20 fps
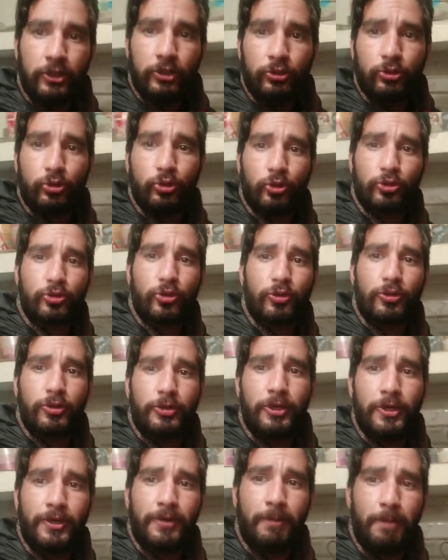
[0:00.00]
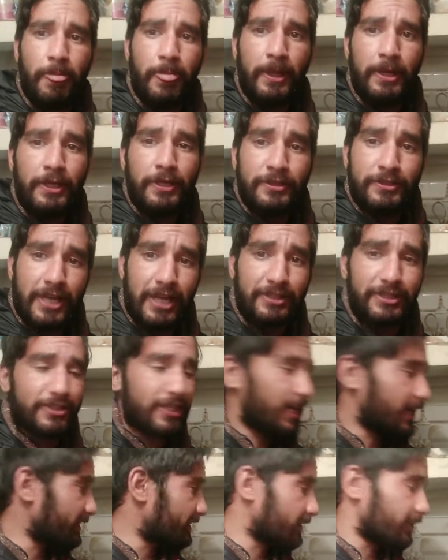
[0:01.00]
तो दोस्तों साथ ही
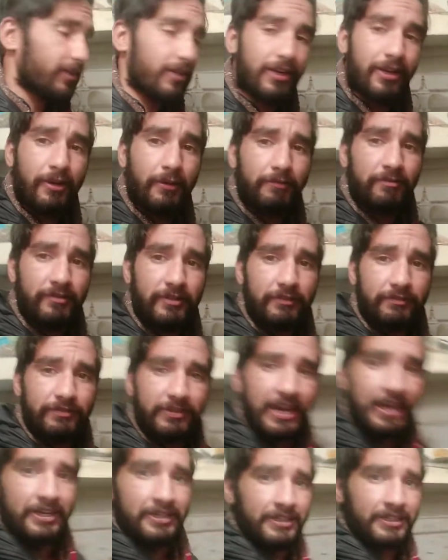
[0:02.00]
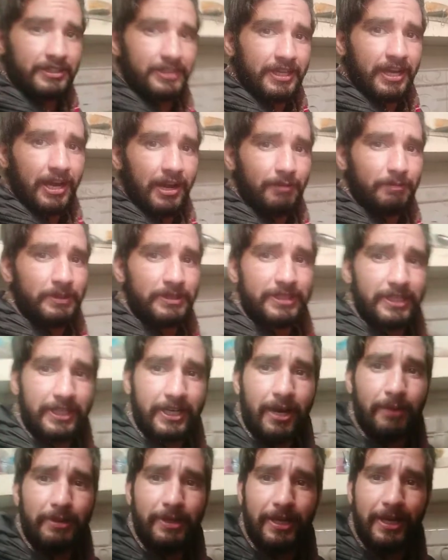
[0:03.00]
साथ फ्रेंड यहाँ पे
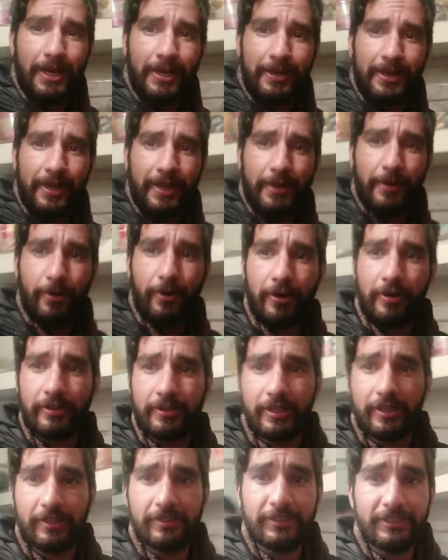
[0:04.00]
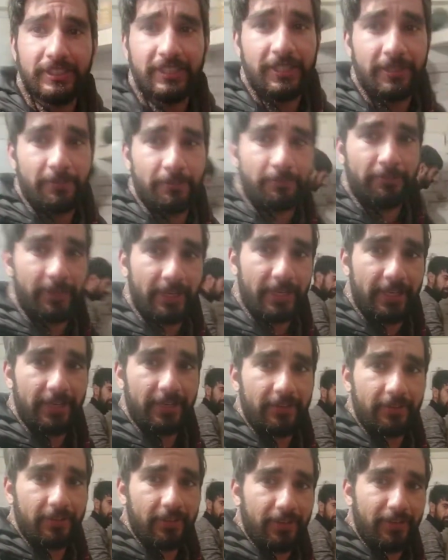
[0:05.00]
तड़का भी लगा रहे हैं और मेरे
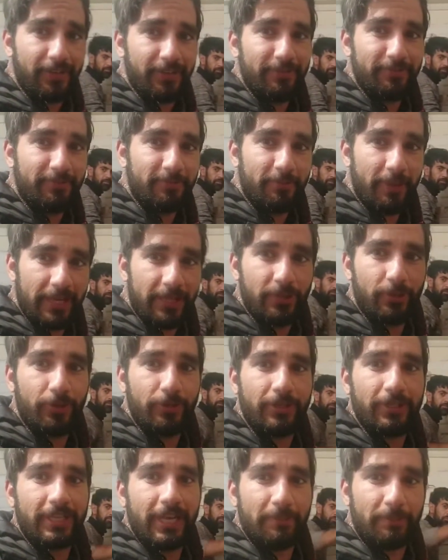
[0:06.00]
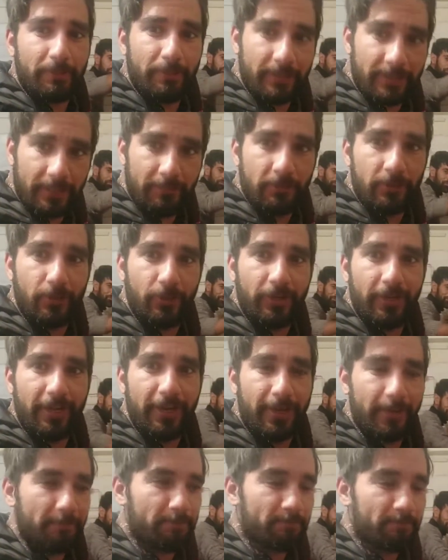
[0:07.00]
भाई लोग यहाँ पे बर्तन भी धो रहे
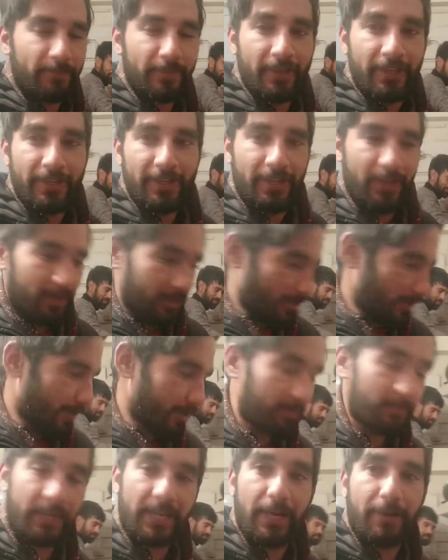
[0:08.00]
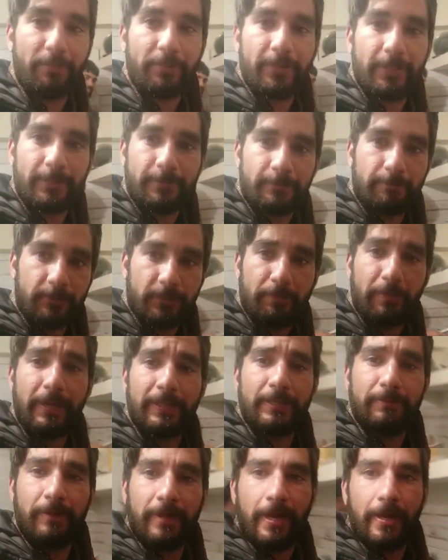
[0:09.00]
हैं और मैं यहाँ पे
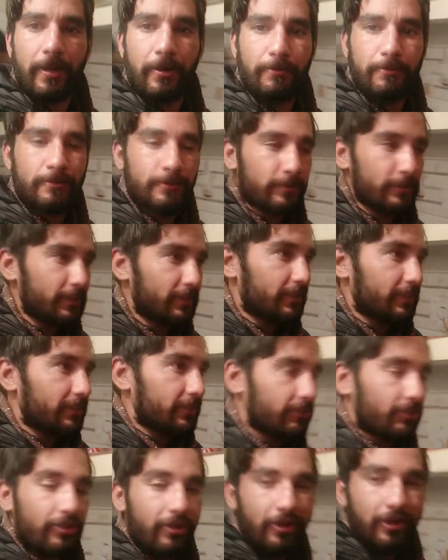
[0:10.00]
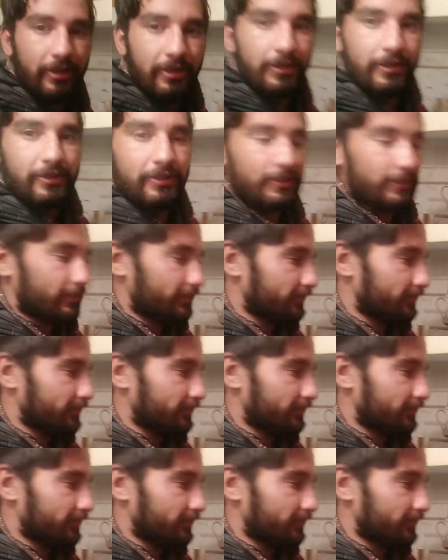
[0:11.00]
चपाती बना रहा हूँ और